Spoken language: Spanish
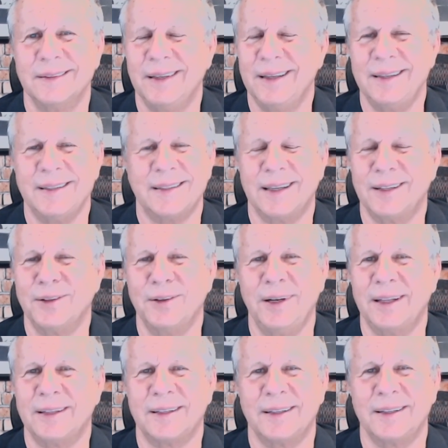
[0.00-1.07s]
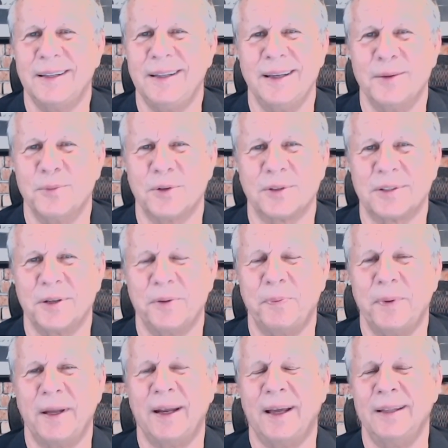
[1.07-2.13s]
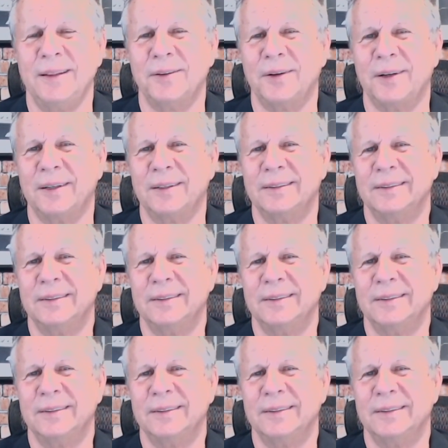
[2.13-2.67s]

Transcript: Esta no la teníamos esperándola.